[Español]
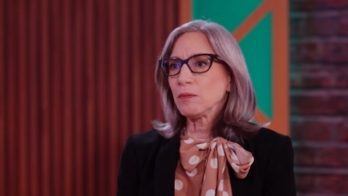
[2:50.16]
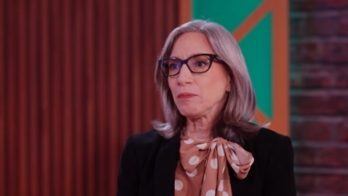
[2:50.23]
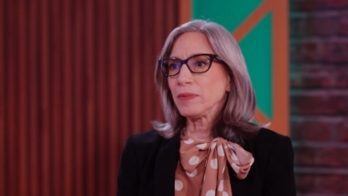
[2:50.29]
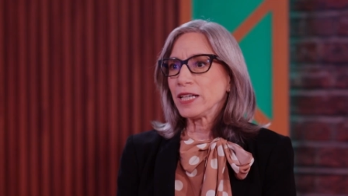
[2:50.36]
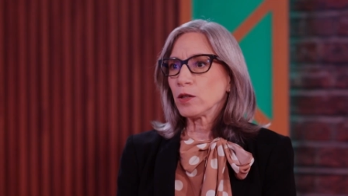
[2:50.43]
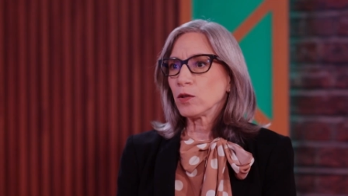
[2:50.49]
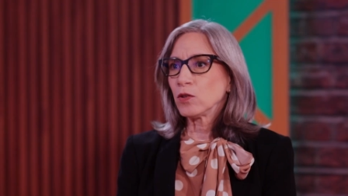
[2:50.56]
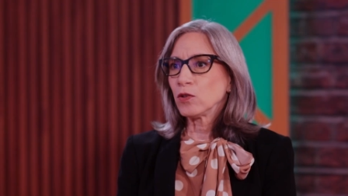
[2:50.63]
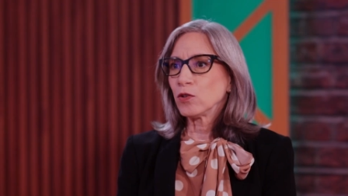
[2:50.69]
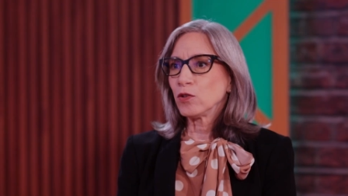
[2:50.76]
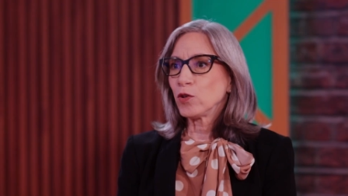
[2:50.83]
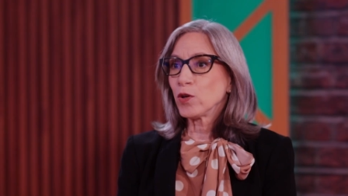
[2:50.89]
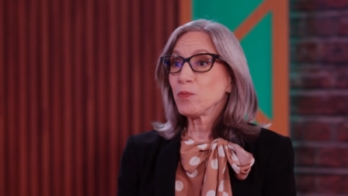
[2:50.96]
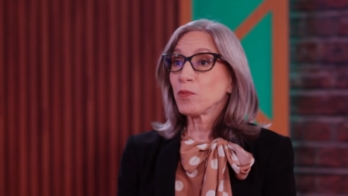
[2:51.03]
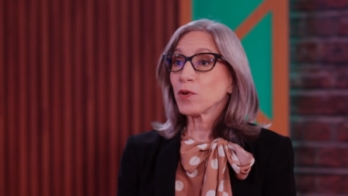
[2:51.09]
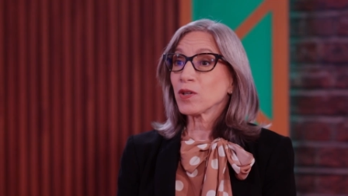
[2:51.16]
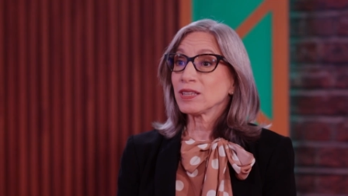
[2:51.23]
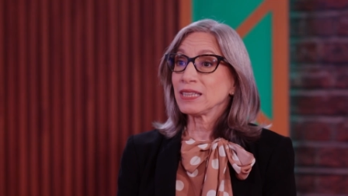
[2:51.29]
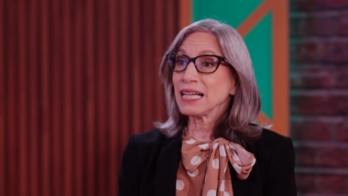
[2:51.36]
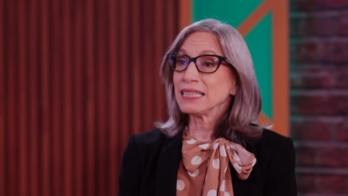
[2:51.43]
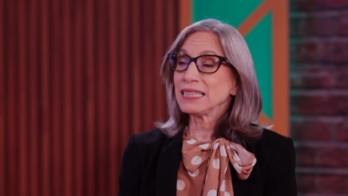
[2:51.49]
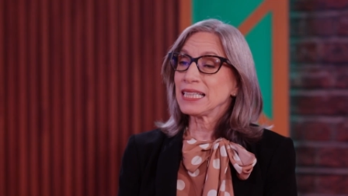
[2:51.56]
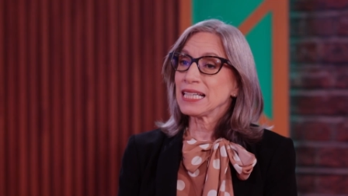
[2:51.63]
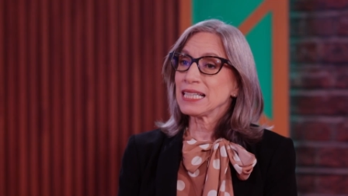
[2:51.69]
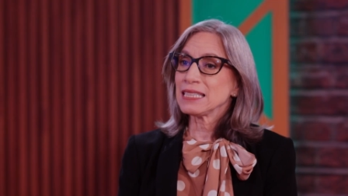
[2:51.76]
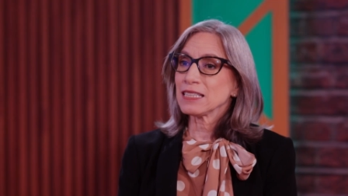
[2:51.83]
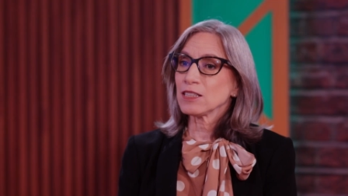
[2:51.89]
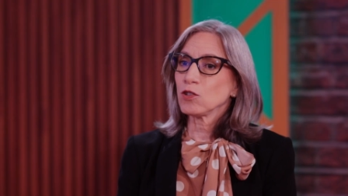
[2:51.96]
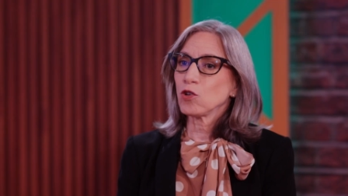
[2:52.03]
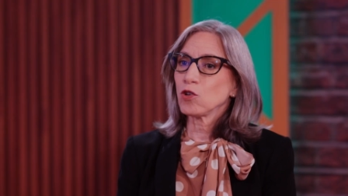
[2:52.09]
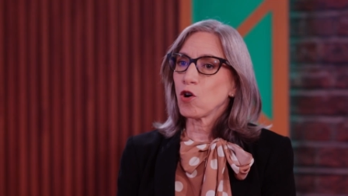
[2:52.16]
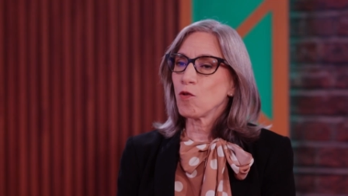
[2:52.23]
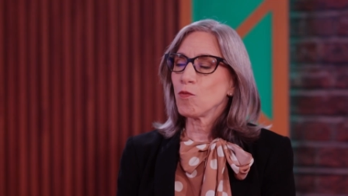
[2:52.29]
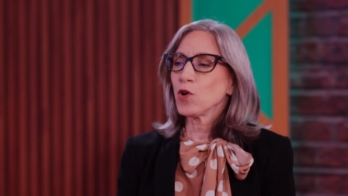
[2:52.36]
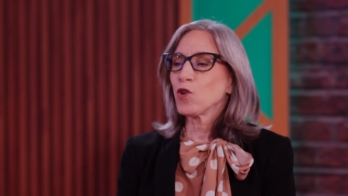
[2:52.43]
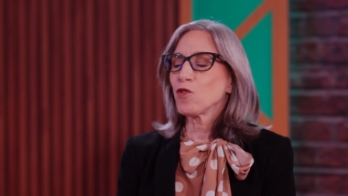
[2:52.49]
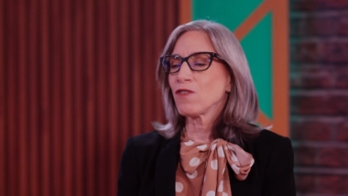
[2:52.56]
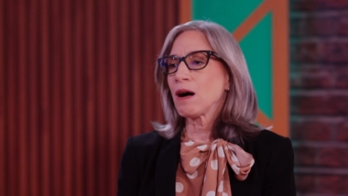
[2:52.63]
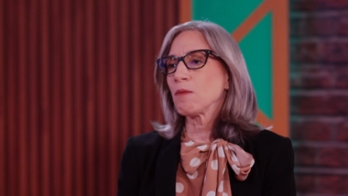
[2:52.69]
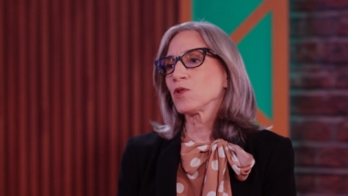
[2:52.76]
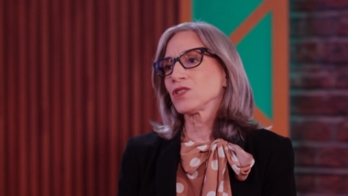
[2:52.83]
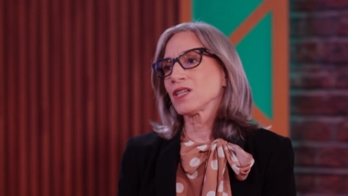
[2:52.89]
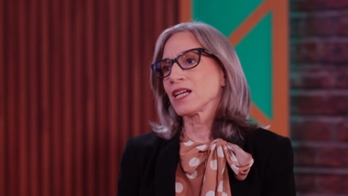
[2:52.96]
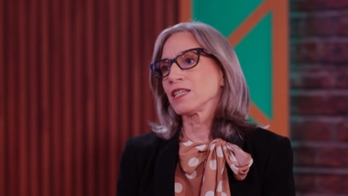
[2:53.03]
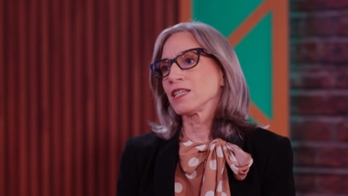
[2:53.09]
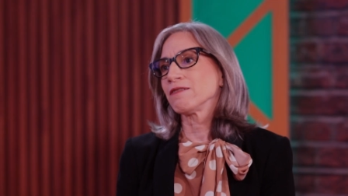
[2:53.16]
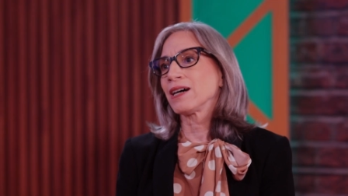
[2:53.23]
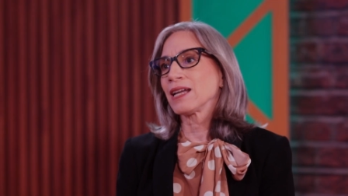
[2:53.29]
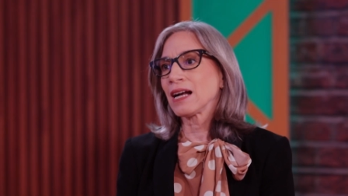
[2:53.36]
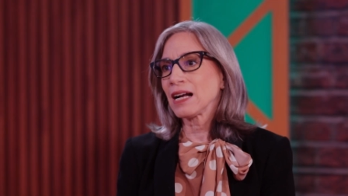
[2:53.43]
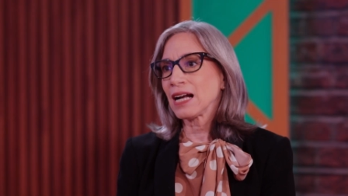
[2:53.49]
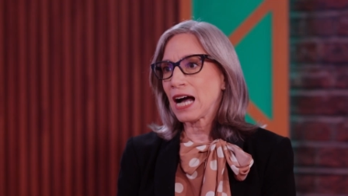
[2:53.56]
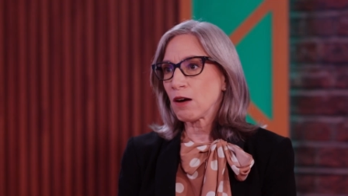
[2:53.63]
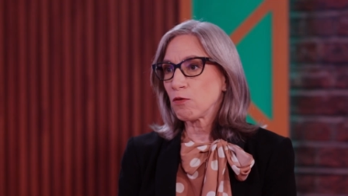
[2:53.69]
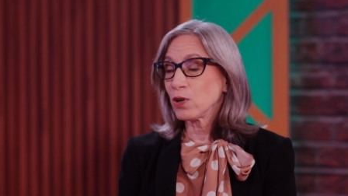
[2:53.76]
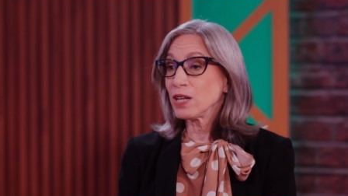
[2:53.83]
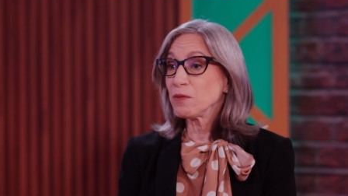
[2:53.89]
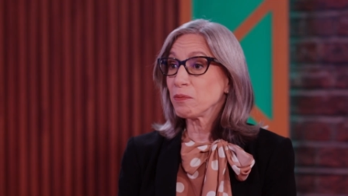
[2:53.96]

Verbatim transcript: Pero lo importante es cómo lo vamos a llevar a cabo, la